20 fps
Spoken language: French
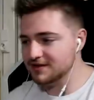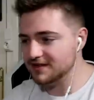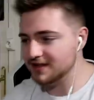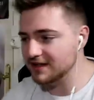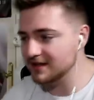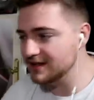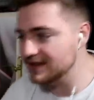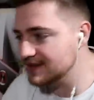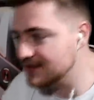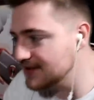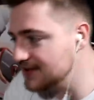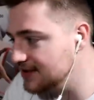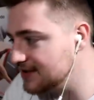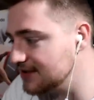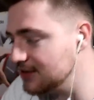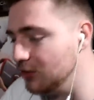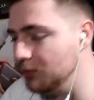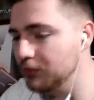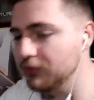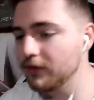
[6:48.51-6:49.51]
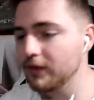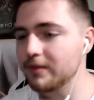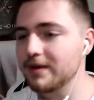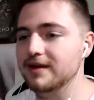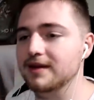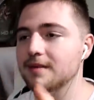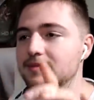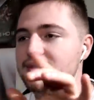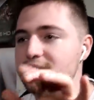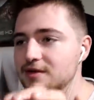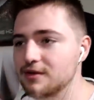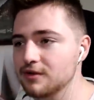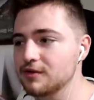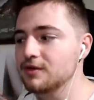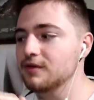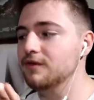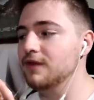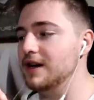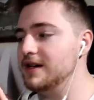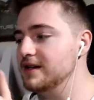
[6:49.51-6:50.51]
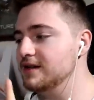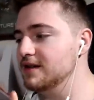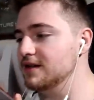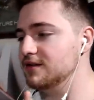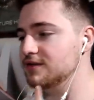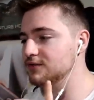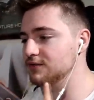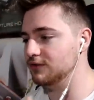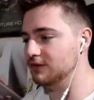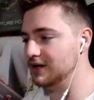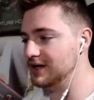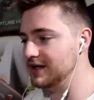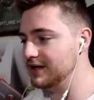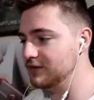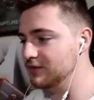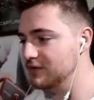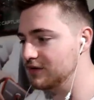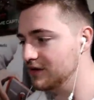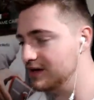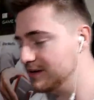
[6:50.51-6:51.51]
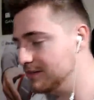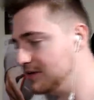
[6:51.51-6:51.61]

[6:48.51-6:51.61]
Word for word: c'est si, si on pouvait mettre un petit logo validé sur les Google